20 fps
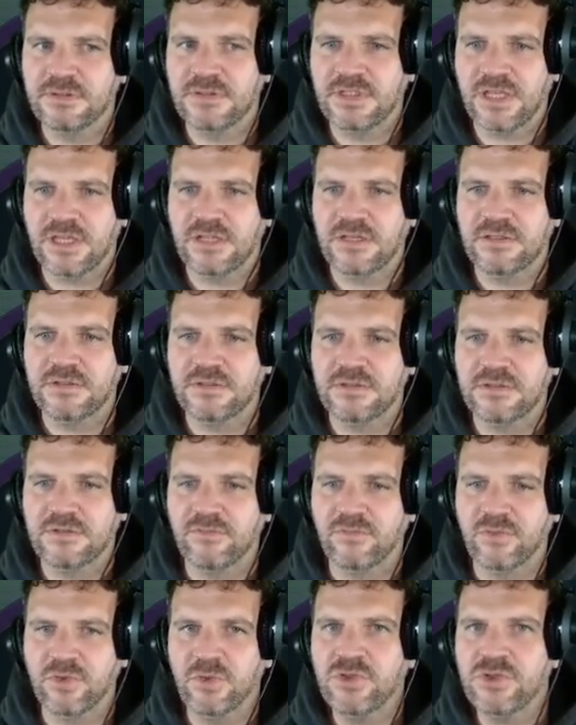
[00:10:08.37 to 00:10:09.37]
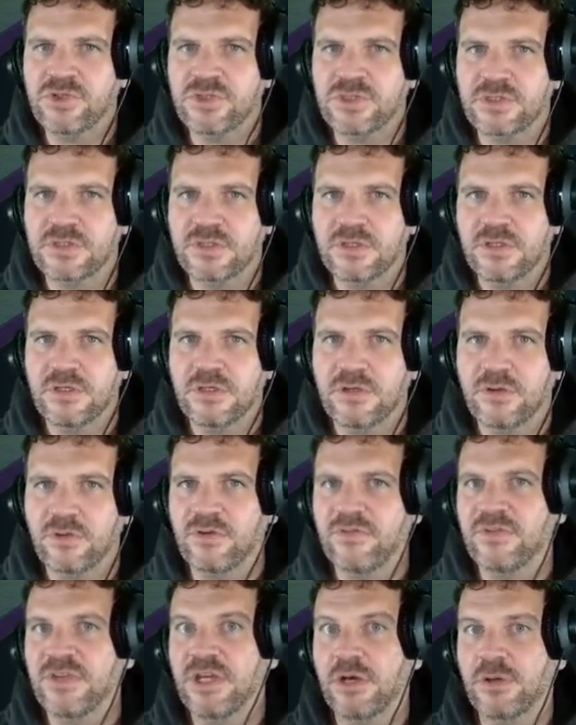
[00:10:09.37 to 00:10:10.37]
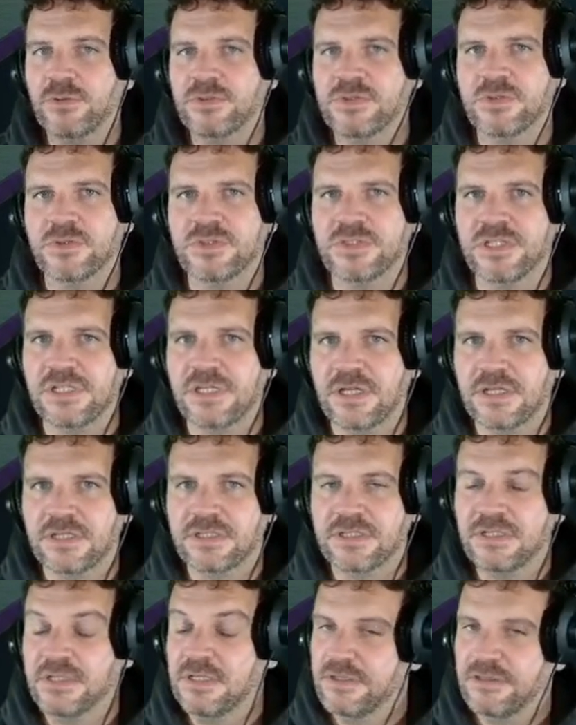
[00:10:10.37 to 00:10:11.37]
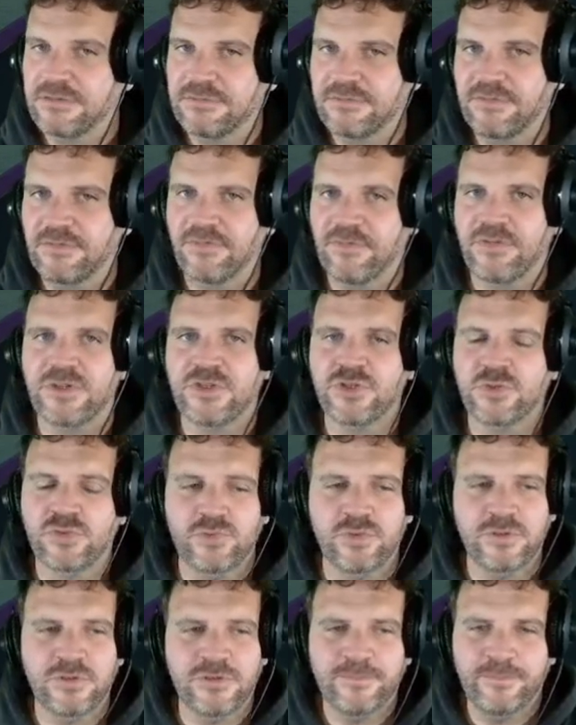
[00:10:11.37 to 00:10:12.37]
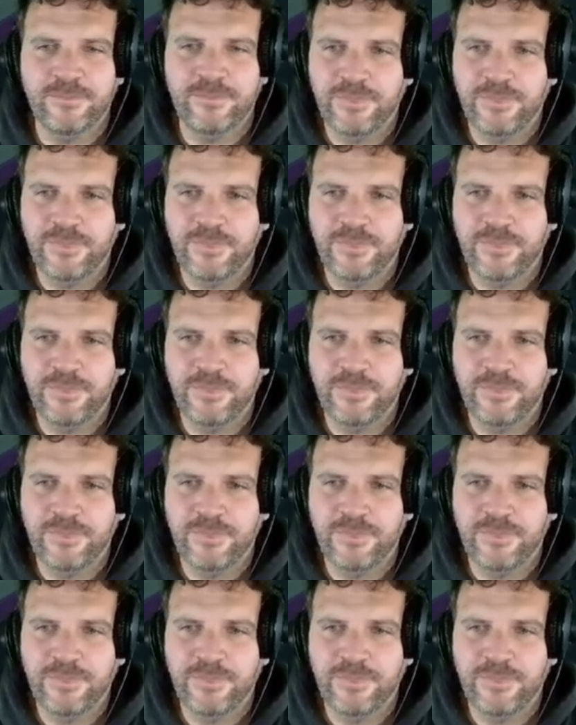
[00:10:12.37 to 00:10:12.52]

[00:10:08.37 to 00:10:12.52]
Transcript: gerne wünschst oder wie er auszusehen hat. Fände ich cool.